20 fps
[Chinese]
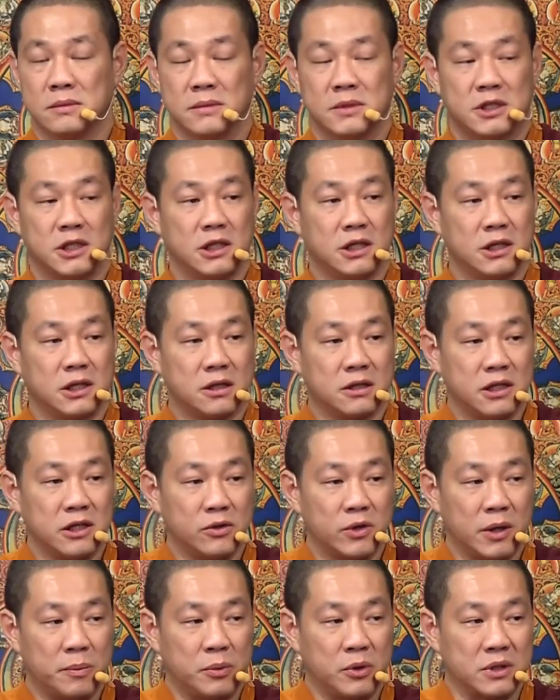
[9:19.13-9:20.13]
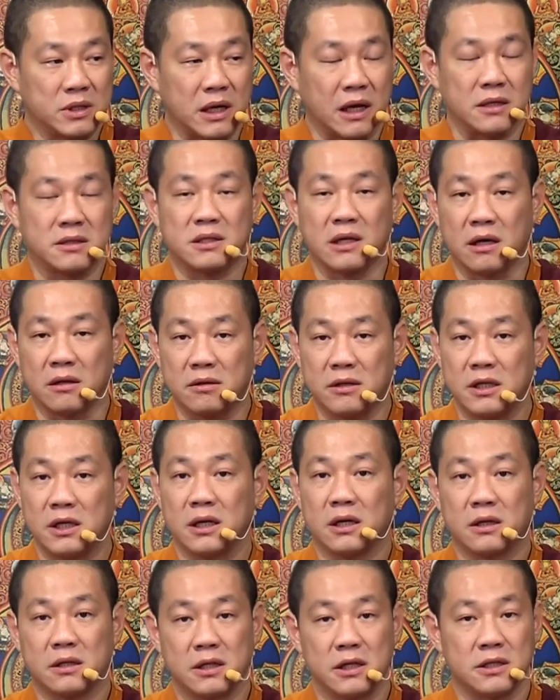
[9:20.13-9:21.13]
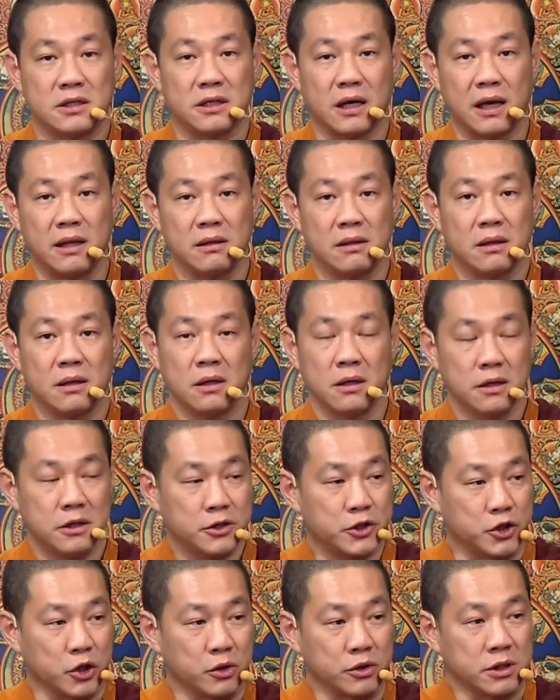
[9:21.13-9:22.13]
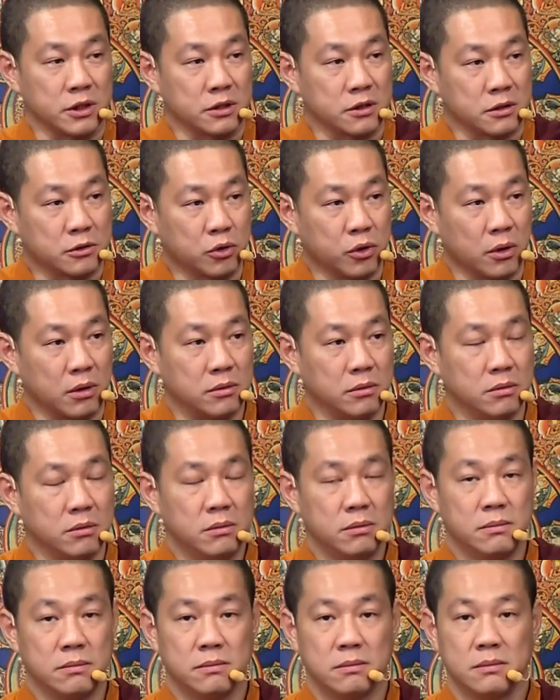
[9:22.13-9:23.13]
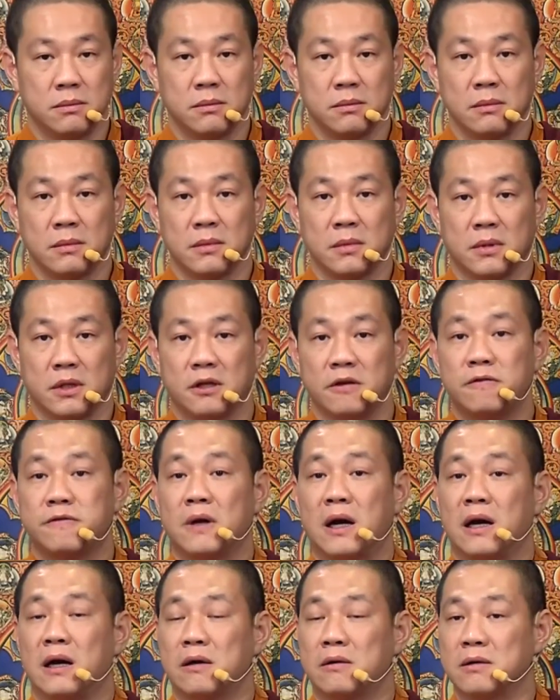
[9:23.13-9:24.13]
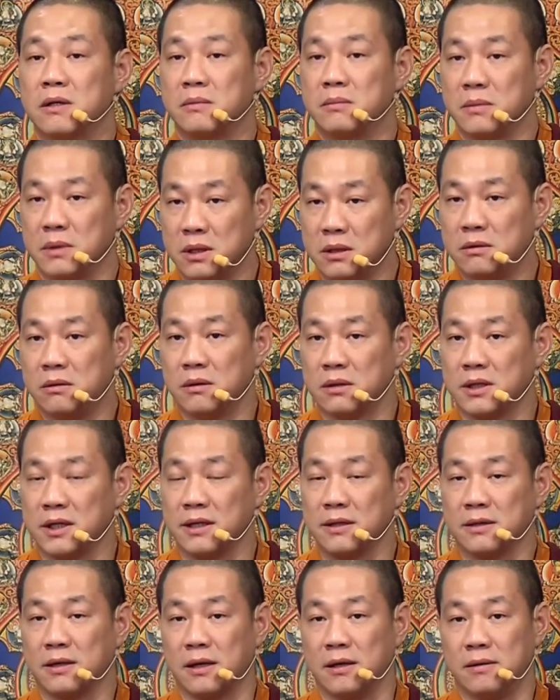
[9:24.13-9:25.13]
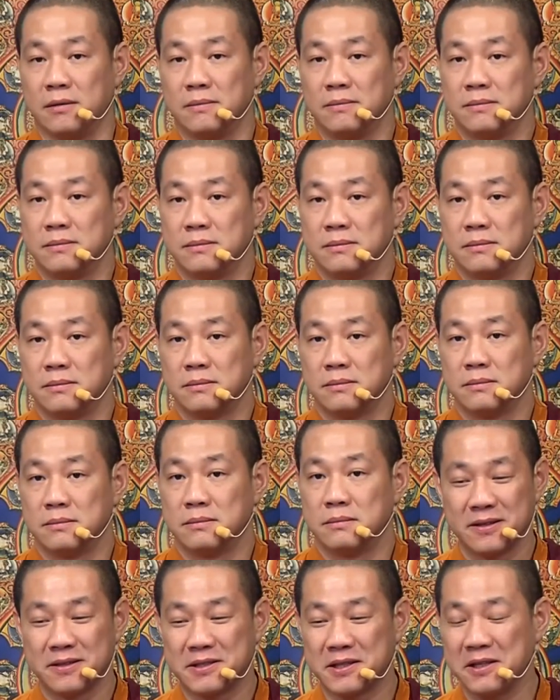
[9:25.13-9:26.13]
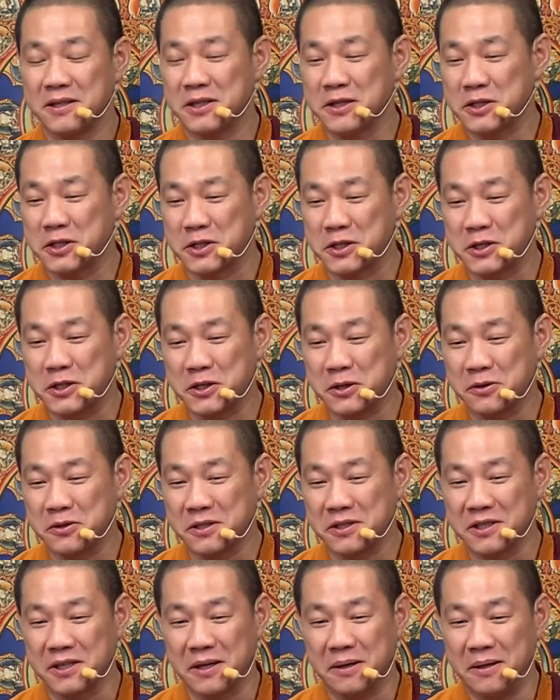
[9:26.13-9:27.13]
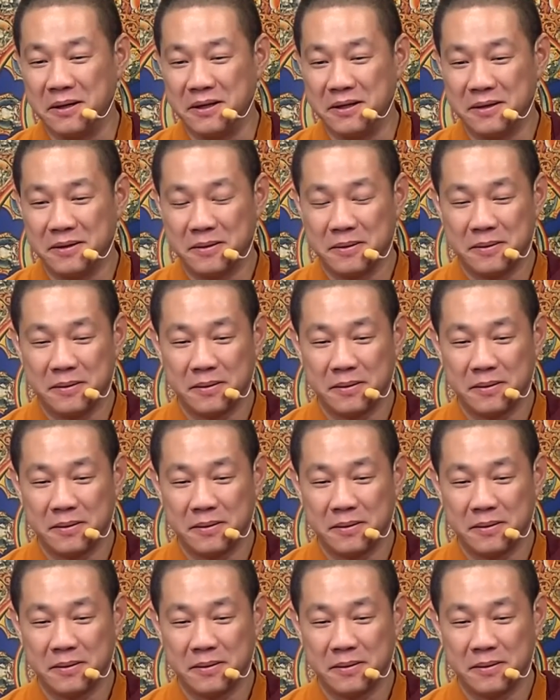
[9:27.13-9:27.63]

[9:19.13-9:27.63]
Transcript: 第一个定位不找，找第二、第三，修行就错误，你反而会迷惑颠倒。真的实修的人，